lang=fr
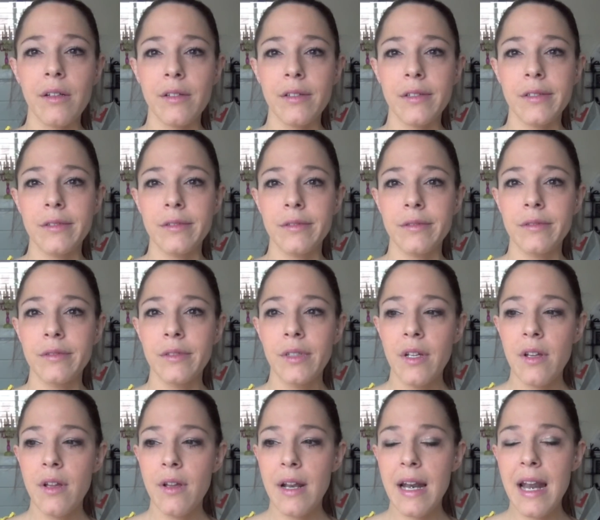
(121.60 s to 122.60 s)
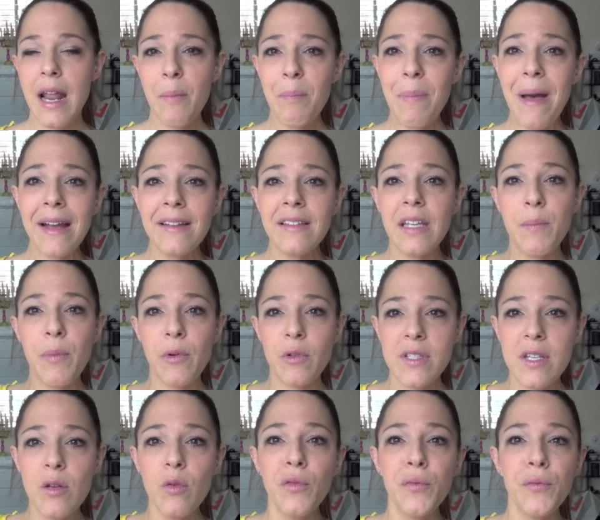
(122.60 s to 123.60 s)
euh, l'impact et
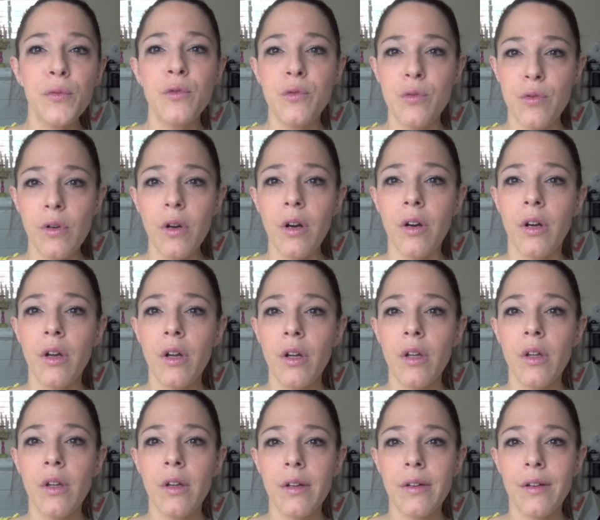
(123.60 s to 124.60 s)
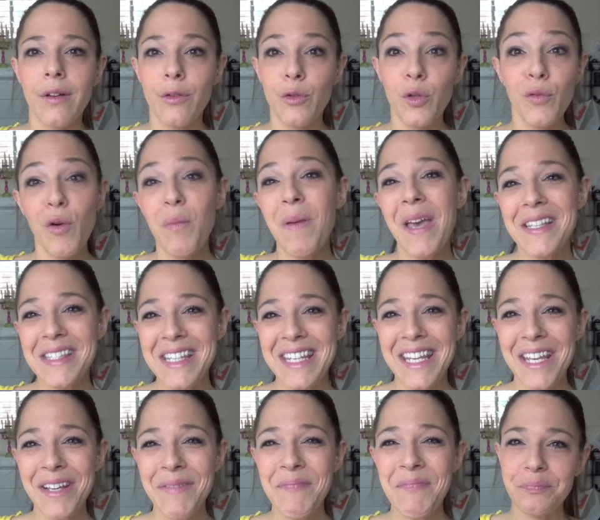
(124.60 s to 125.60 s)
penser au futur euh, de vos
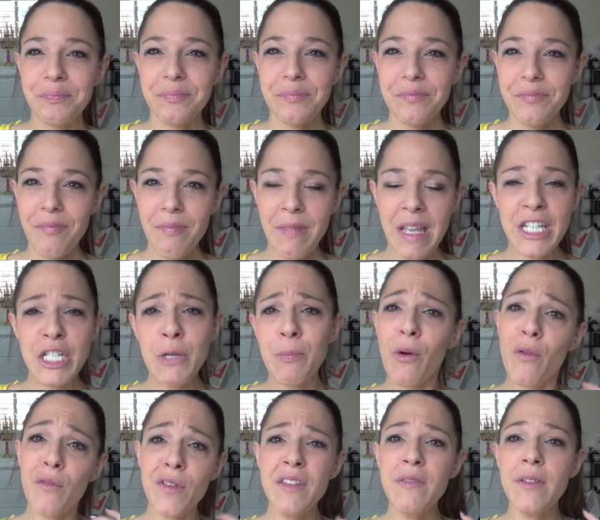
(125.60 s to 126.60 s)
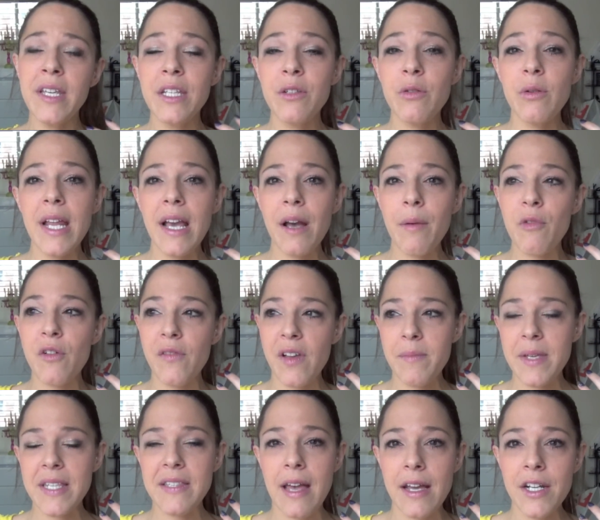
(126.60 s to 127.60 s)
piercings. J'ai pas envie de véhiculer un
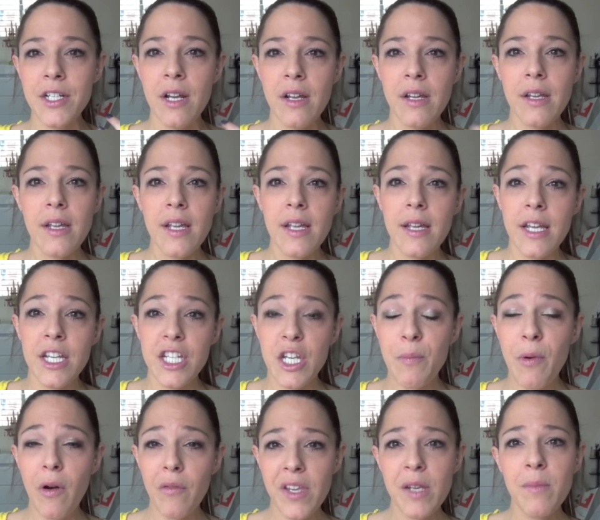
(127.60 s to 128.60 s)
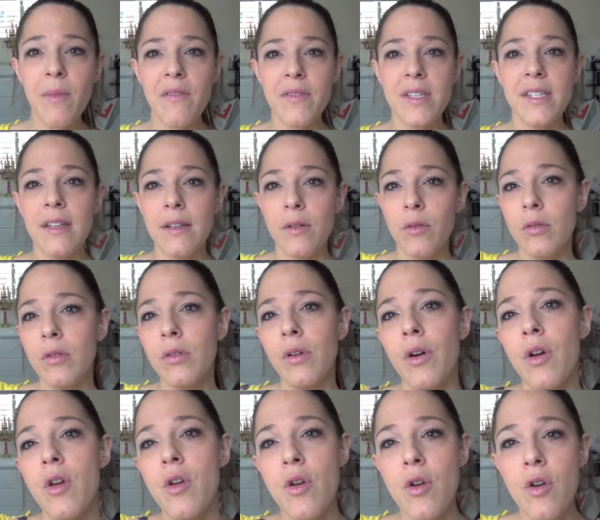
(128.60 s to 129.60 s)
mauvais message. Et j'ai pas envie que ma vidéo
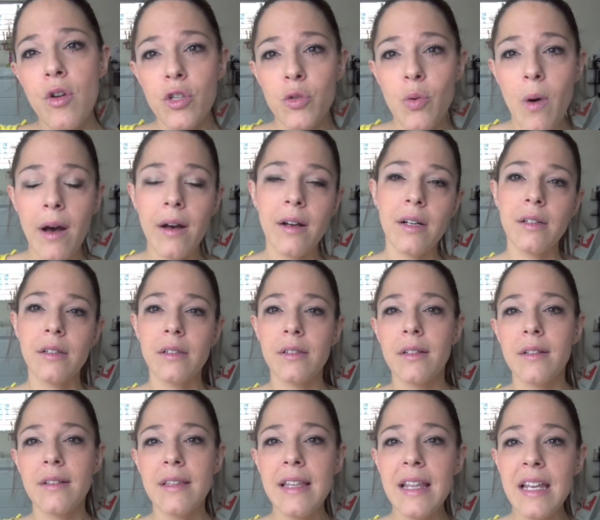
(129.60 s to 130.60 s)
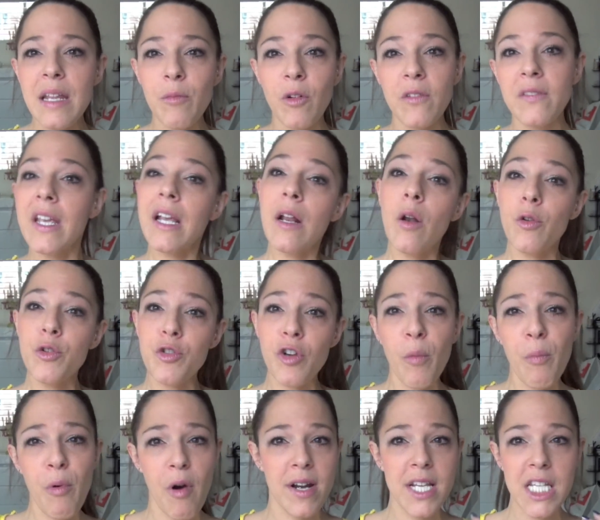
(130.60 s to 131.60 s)
euh, soit un élément
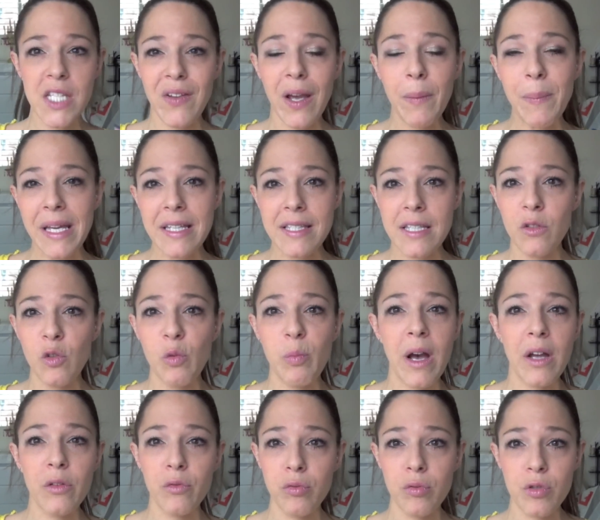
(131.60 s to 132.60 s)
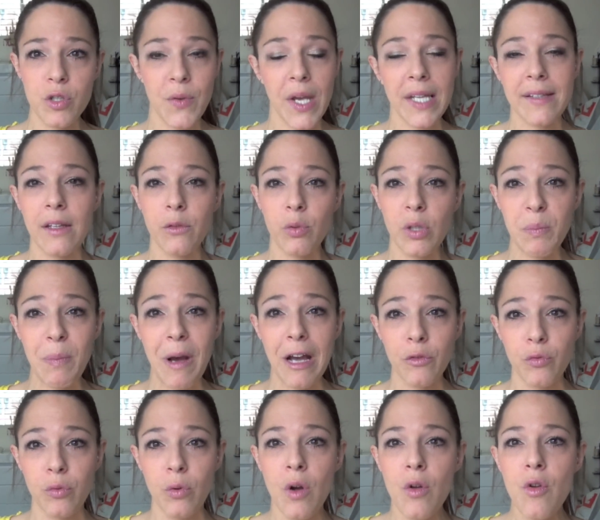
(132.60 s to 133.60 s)
déclencheur pour aller se faire percer de partout ou se faire tatouer de
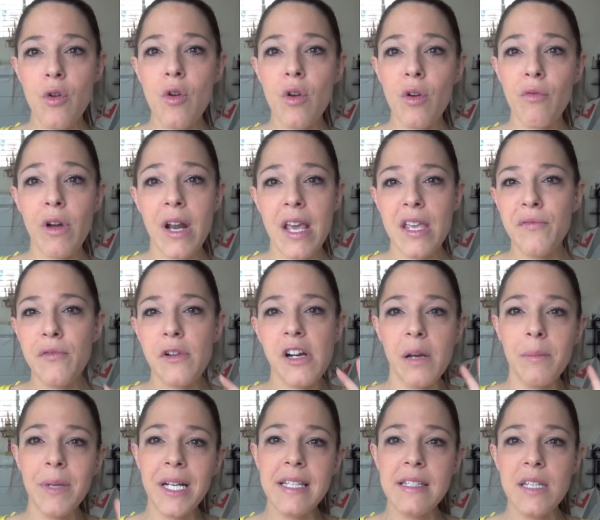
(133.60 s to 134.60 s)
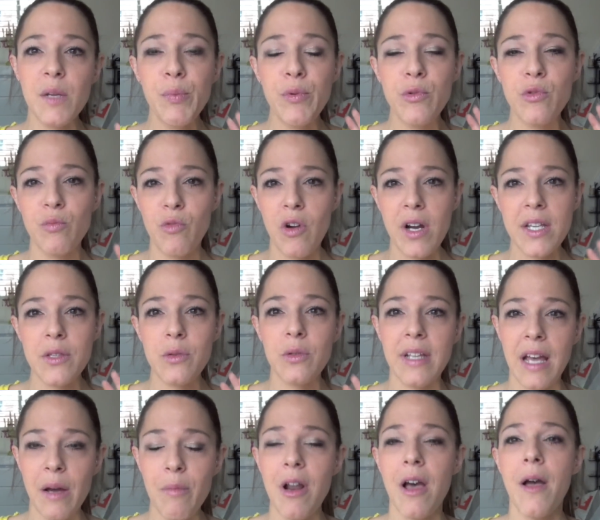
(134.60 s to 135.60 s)
partout. Voilà, il faut quand même rester plus ou moins
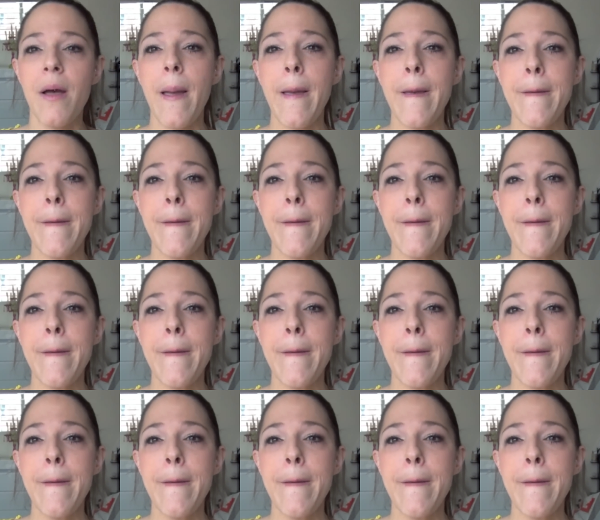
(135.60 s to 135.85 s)
raisonnable.